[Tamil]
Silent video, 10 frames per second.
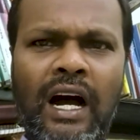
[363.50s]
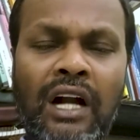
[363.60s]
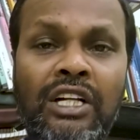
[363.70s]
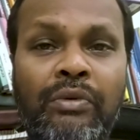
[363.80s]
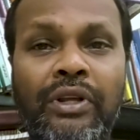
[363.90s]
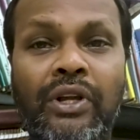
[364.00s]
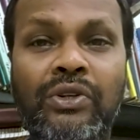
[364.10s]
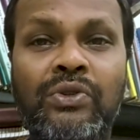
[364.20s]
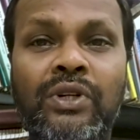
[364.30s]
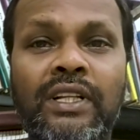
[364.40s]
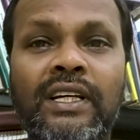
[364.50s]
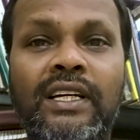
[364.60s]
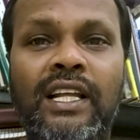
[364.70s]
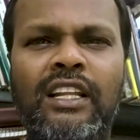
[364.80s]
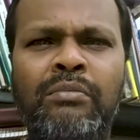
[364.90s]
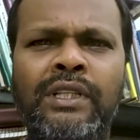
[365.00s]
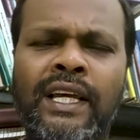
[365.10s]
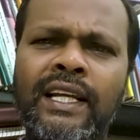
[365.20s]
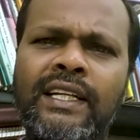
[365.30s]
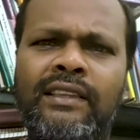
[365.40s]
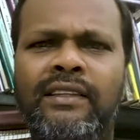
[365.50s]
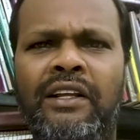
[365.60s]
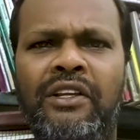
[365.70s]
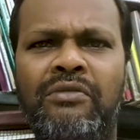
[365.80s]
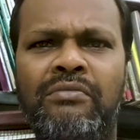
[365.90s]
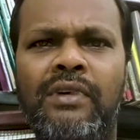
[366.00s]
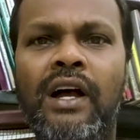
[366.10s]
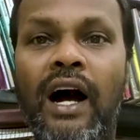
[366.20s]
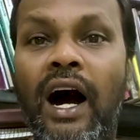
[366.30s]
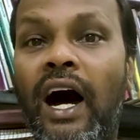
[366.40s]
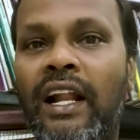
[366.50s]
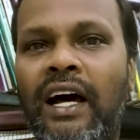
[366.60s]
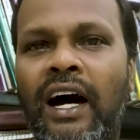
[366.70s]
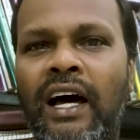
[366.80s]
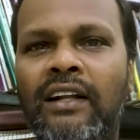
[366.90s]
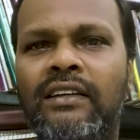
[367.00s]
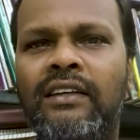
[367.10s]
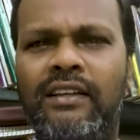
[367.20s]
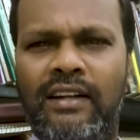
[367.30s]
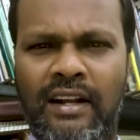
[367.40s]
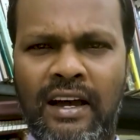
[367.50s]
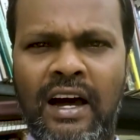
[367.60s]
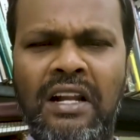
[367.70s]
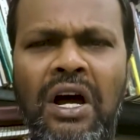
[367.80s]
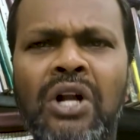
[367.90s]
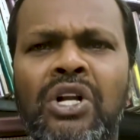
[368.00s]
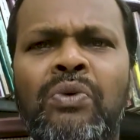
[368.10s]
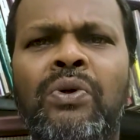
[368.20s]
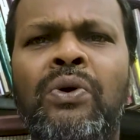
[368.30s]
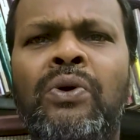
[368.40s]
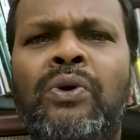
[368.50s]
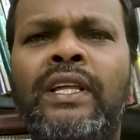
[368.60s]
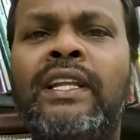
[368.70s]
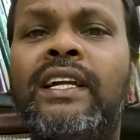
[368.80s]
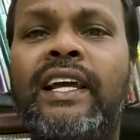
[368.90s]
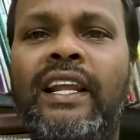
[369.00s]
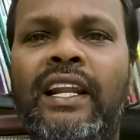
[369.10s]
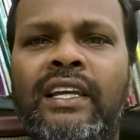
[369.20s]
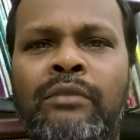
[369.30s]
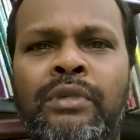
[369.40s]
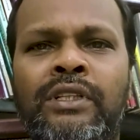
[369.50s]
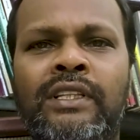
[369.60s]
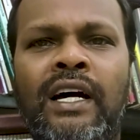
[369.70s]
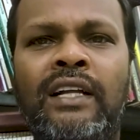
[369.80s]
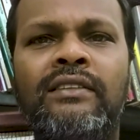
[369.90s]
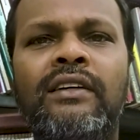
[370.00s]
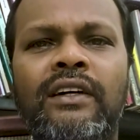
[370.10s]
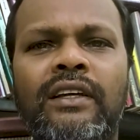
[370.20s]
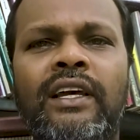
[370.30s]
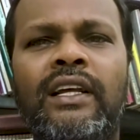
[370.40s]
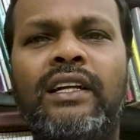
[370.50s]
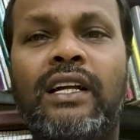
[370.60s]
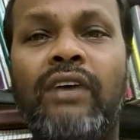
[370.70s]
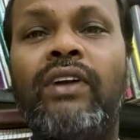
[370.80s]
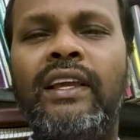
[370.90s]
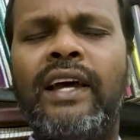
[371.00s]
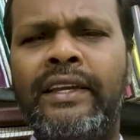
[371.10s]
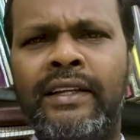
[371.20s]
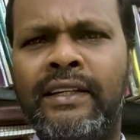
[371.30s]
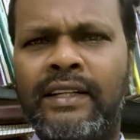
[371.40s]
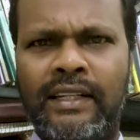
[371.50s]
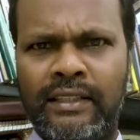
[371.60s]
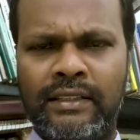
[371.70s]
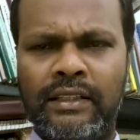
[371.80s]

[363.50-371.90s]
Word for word: ஆண்டவர் என்னோடு இருக்கிறார் என்பது எனக்கு தெரியும் ஆனால் நான் ஆண்டவரோடு கூட இருக்கிறேனா என்பதுதான் எனக்கு கவலையாய் இருக்கிறது